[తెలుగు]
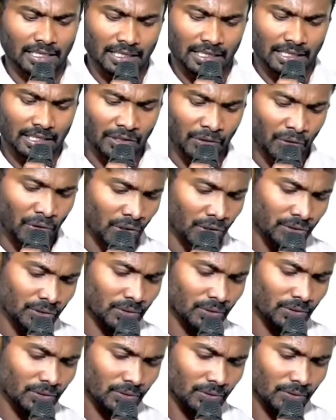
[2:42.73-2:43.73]
ఈరోజు
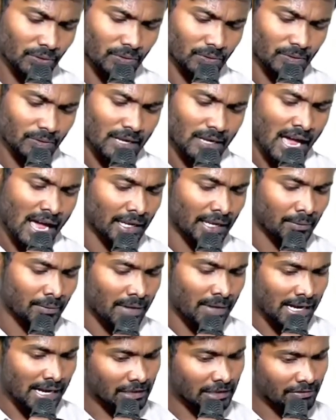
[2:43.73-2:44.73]
అన్ని
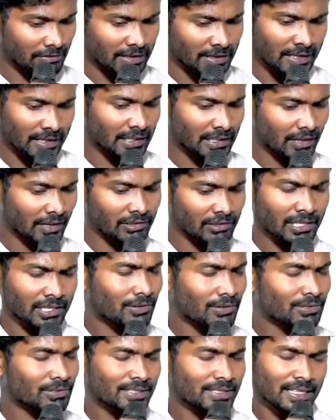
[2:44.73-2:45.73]
మాటలు విన్న తర్వాత
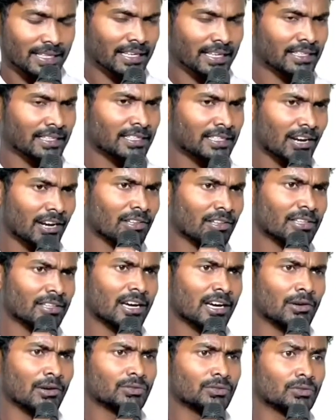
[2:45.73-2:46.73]
కావచ్చు ఇది అయిన తర్వాత
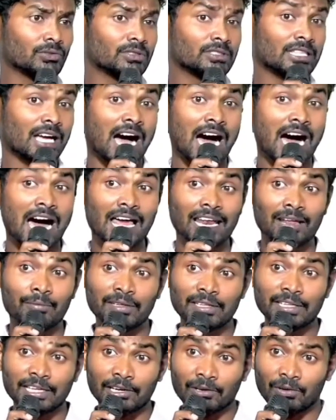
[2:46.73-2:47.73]
కావచ్చు
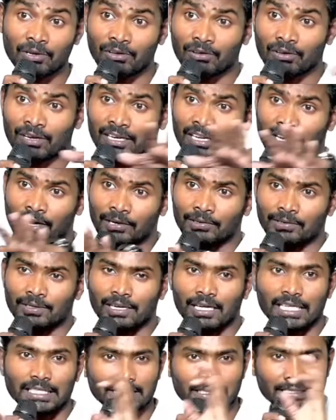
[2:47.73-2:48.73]
చాలామంది ఇక్కడ ఉన్నవారు నేను
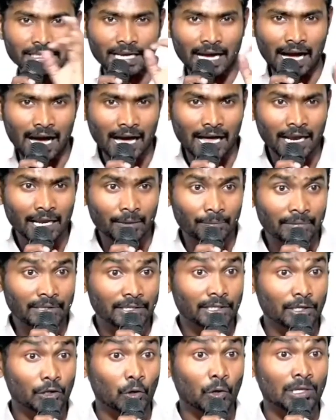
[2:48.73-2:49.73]
అంటున్నా
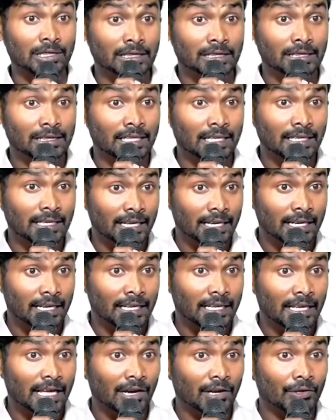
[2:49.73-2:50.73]
చాలామంది కొత్త
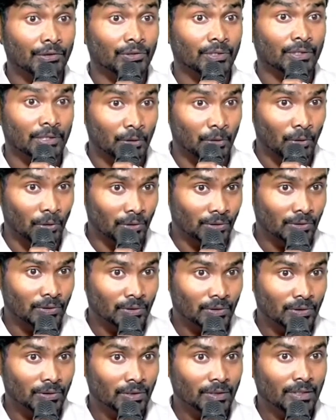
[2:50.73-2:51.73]
నిర్ణయాలతో ఈరోజు
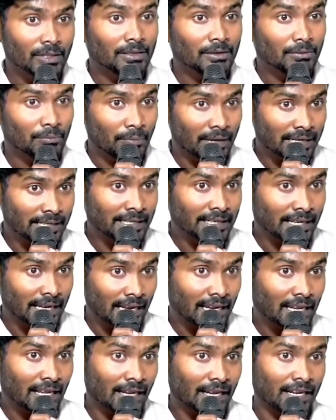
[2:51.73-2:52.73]
బయటికి
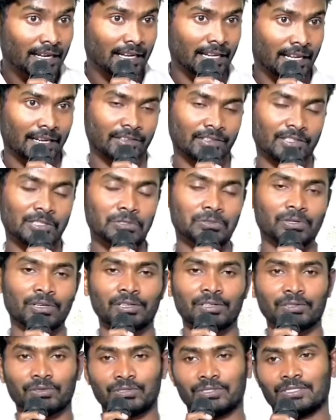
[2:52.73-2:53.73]
వెళ్ళాలని నిర్ణయం
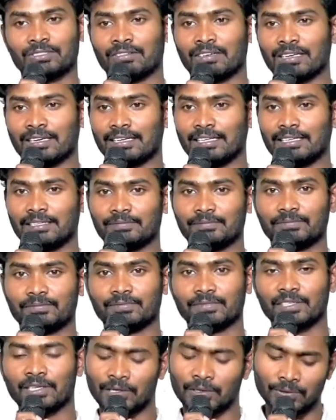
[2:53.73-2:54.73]
తీసుకోవడానికి వచ్చిన వాళ్ళు
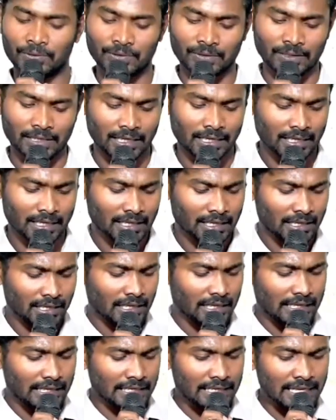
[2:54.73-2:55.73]
నేను అడుగుతున్నా
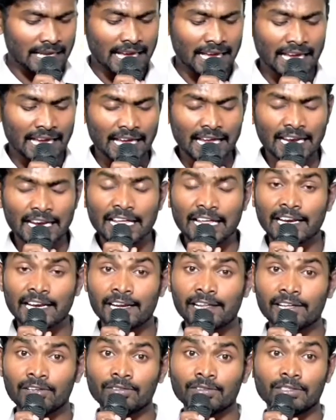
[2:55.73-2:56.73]
ఏ
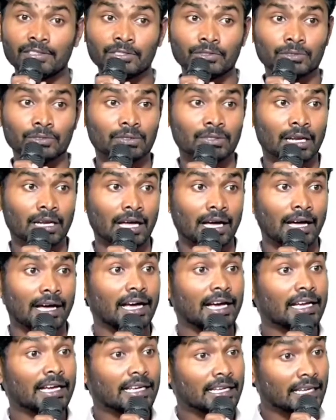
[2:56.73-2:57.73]
నిర్ణయం తీసుకున్నా
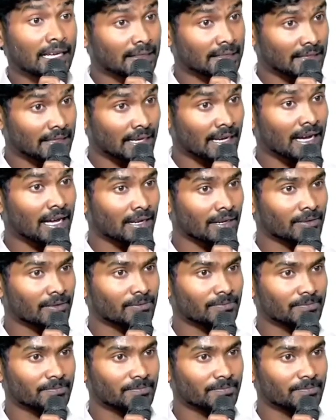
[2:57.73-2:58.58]
ఎంతకాలం